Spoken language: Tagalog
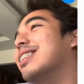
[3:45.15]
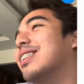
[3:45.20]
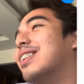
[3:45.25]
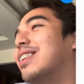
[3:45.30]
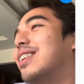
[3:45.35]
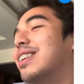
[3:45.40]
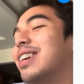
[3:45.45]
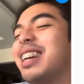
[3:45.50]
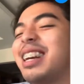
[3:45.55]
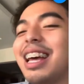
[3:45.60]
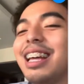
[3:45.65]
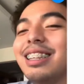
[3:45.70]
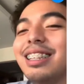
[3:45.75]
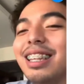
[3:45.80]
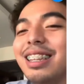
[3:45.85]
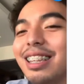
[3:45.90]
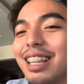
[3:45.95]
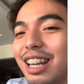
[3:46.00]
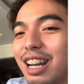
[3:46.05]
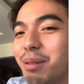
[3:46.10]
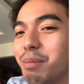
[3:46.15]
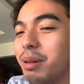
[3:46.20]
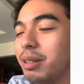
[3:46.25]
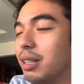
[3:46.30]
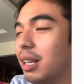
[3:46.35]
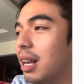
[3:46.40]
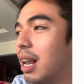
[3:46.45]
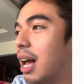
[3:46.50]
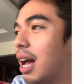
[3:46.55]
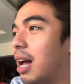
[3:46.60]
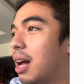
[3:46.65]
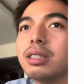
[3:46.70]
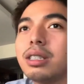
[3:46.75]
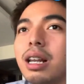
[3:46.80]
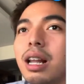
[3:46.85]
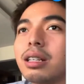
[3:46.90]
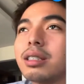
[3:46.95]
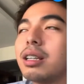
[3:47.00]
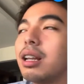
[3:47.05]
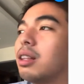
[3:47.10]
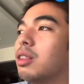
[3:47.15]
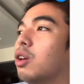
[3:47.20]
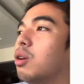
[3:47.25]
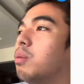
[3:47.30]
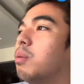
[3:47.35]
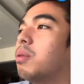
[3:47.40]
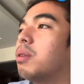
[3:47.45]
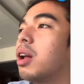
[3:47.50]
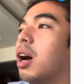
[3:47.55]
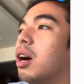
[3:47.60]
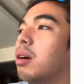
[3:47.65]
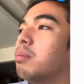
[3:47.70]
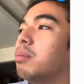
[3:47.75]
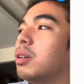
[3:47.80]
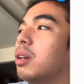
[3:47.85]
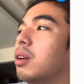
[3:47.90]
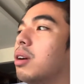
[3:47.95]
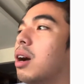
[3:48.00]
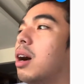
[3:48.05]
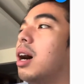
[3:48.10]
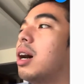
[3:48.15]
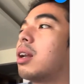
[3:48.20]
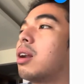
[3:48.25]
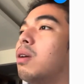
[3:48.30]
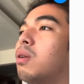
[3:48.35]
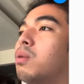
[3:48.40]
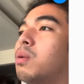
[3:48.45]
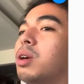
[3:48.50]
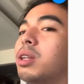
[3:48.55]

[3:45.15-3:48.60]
So, yun, naintindihan naman nila. Chillax lang daw muna kami ngayong araw.